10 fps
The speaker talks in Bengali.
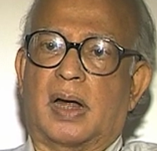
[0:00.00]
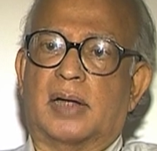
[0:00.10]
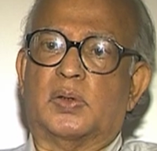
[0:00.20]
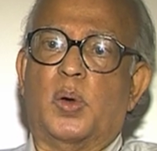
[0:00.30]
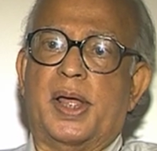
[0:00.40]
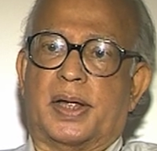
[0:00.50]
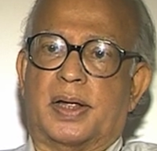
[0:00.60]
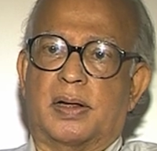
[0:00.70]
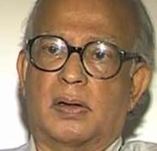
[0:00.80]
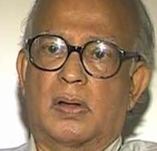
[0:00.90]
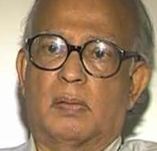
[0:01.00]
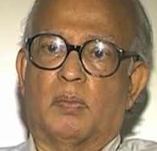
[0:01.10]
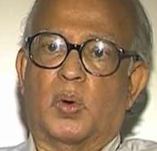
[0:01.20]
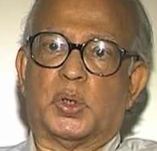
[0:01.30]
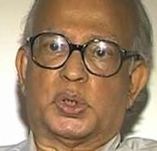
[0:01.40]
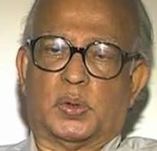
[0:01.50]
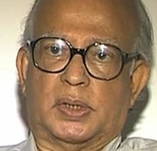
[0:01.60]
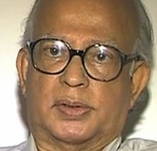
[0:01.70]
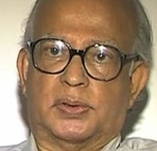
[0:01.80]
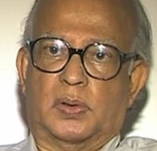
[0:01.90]
আধুনিক
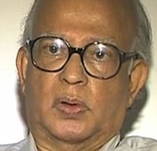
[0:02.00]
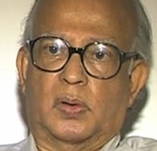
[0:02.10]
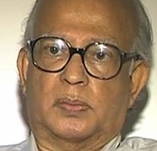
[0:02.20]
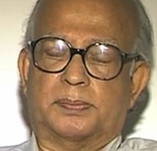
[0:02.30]
মনস্কতার জন্য